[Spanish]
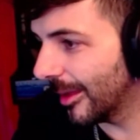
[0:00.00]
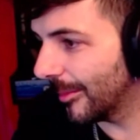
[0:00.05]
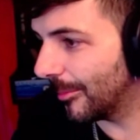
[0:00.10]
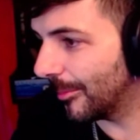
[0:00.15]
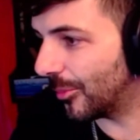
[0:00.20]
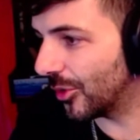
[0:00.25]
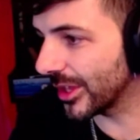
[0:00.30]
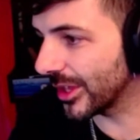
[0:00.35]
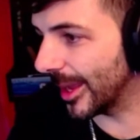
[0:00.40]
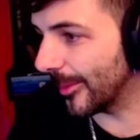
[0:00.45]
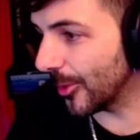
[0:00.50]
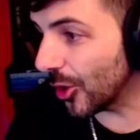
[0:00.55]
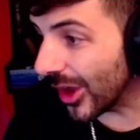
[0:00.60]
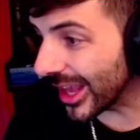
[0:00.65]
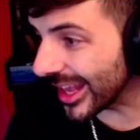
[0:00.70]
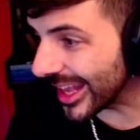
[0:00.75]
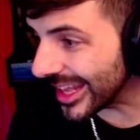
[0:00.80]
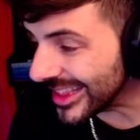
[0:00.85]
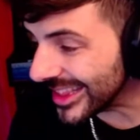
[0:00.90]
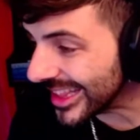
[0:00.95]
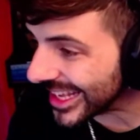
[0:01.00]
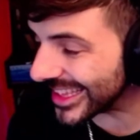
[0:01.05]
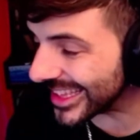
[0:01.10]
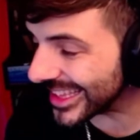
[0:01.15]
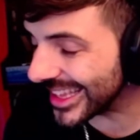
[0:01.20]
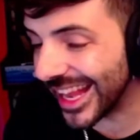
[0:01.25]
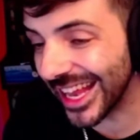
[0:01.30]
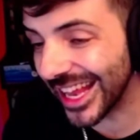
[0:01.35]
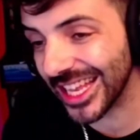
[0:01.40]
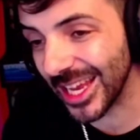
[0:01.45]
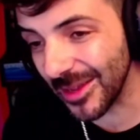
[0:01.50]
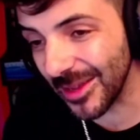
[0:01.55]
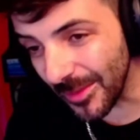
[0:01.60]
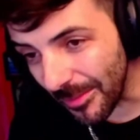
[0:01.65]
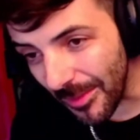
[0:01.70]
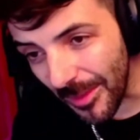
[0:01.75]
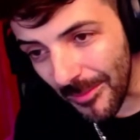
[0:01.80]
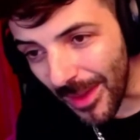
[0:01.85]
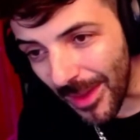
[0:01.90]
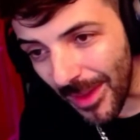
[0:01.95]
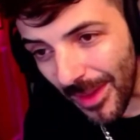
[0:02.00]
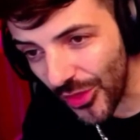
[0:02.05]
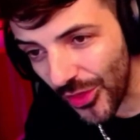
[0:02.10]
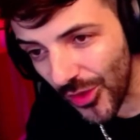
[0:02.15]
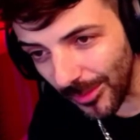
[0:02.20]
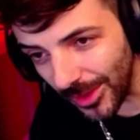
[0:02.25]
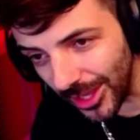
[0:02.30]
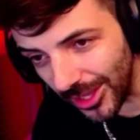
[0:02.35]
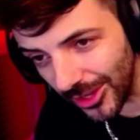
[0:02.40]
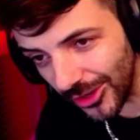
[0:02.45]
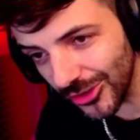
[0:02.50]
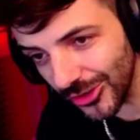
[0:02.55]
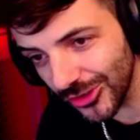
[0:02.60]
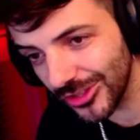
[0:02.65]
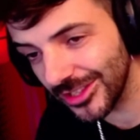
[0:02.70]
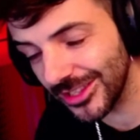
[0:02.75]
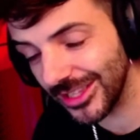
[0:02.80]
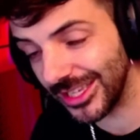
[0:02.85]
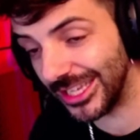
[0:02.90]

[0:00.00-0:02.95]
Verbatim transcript: Porque, bro, hay gente que se la revive mazo, amigos.